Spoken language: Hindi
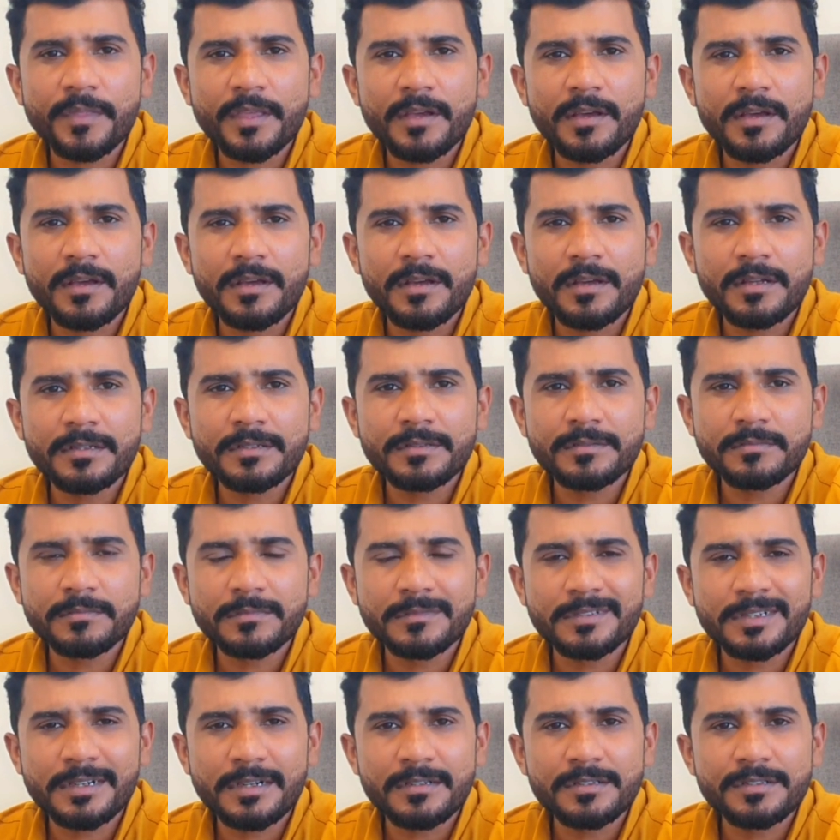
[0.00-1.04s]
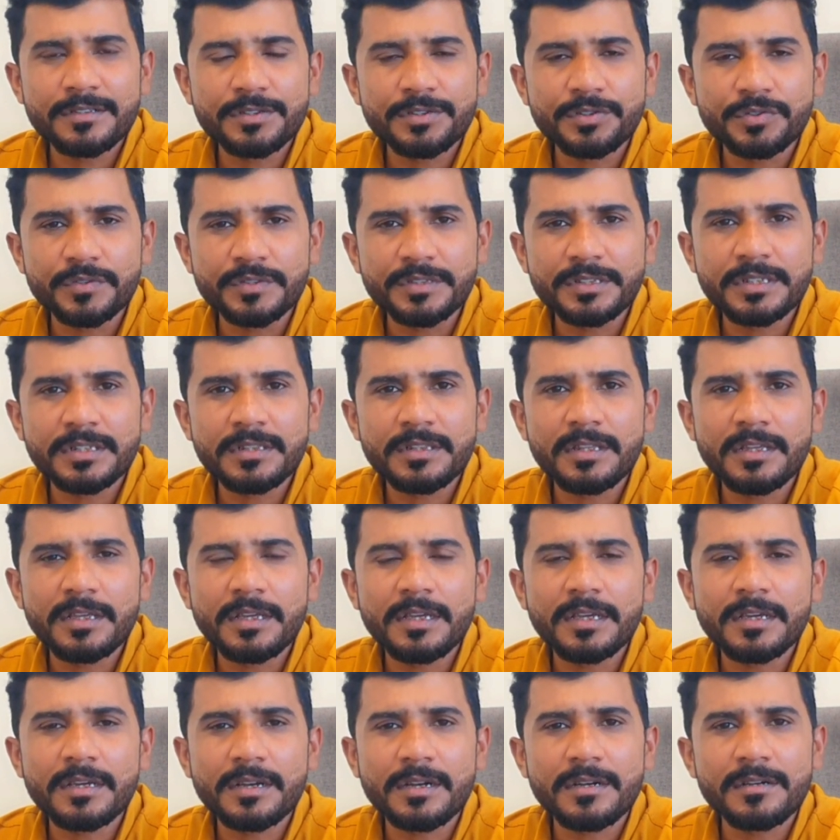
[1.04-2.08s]
करंट सिचुएशन
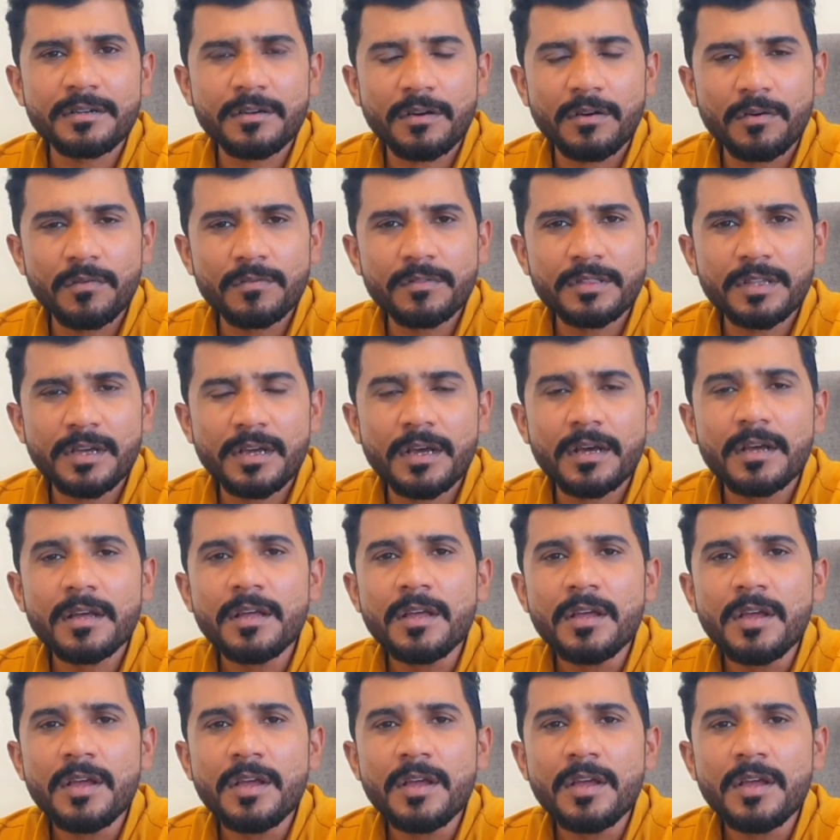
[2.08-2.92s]
थी करंट ऑन था